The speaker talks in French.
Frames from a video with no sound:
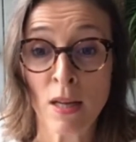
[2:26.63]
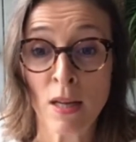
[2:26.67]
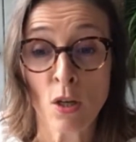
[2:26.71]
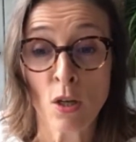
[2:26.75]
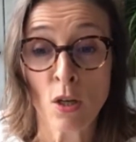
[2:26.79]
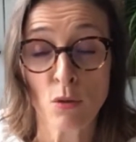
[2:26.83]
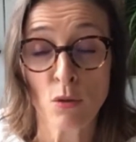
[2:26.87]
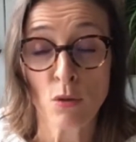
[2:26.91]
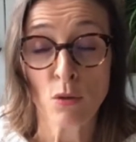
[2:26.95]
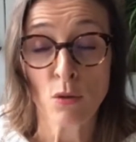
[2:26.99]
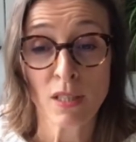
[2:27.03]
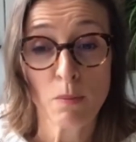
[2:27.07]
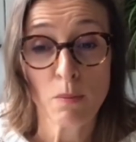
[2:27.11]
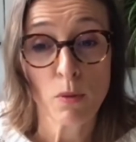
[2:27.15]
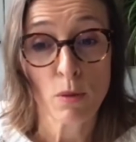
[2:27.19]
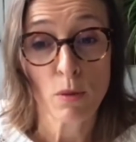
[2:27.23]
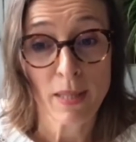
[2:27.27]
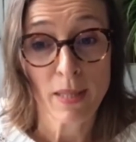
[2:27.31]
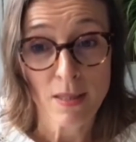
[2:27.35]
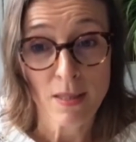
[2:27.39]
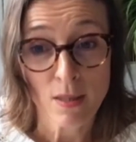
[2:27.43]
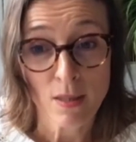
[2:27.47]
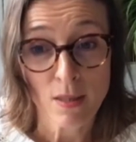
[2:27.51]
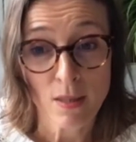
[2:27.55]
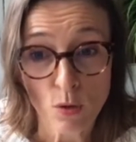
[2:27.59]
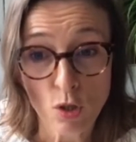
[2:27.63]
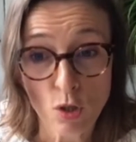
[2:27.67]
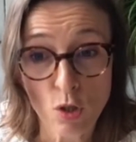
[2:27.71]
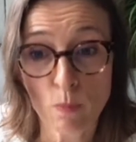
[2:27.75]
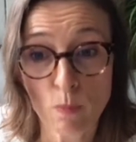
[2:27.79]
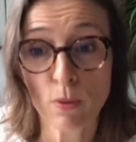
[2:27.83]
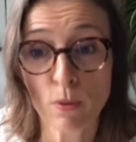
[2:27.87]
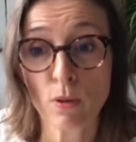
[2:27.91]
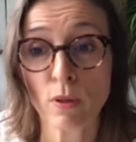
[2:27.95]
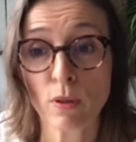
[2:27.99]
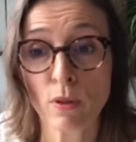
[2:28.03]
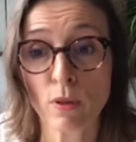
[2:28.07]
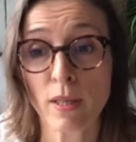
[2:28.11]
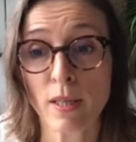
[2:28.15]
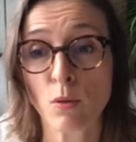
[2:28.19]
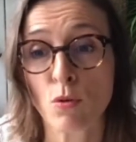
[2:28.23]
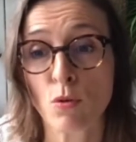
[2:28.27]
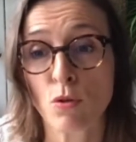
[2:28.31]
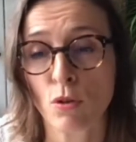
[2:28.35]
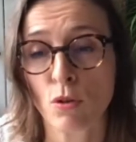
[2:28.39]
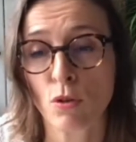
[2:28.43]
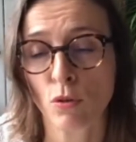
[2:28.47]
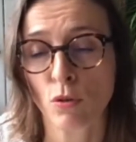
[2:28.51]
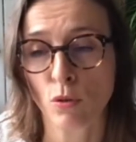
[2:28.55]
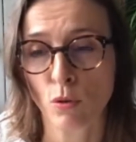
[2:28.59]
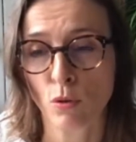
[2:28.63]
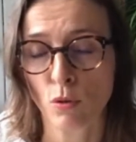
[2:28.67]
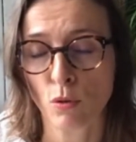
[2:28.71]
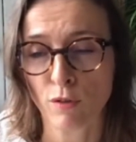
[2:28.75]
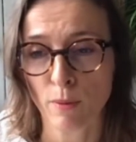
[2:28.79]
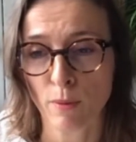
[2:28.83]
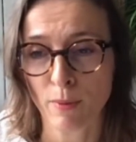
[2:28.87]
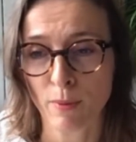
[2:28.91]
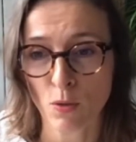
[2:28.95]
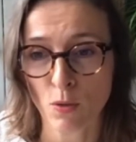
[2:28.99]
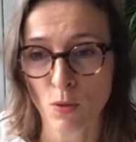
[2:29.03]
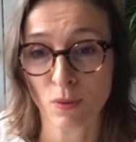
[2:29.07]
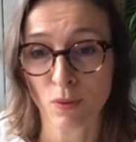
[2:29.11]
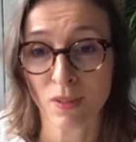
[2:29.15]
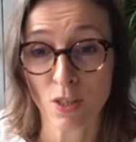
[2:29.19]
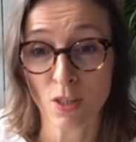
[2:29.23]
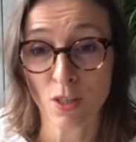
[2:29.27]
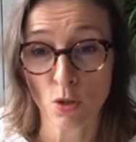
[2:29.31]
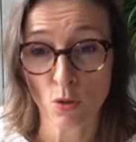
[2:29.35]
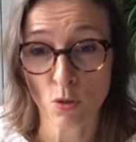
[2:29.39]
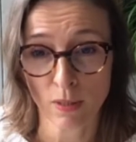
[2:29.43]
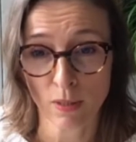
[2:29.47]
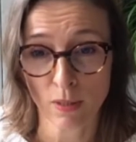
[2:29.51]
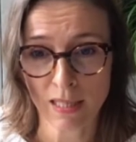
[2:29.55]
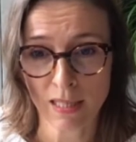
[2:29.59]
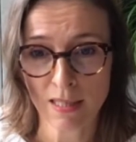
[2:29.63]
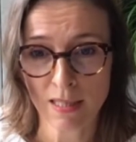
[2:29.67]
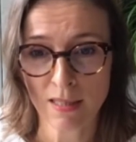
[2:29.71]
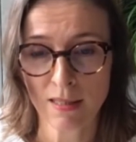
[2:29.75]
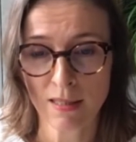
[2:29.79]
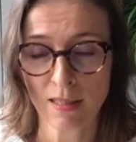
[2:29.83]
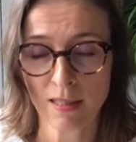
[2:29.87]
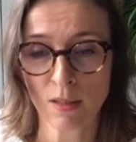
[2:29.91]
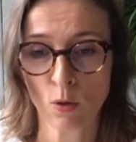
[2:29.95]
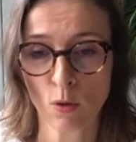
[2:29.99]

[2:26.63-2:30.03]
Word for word: Tu es diplômée de Sciences Po et du Centre de formation des journalistes.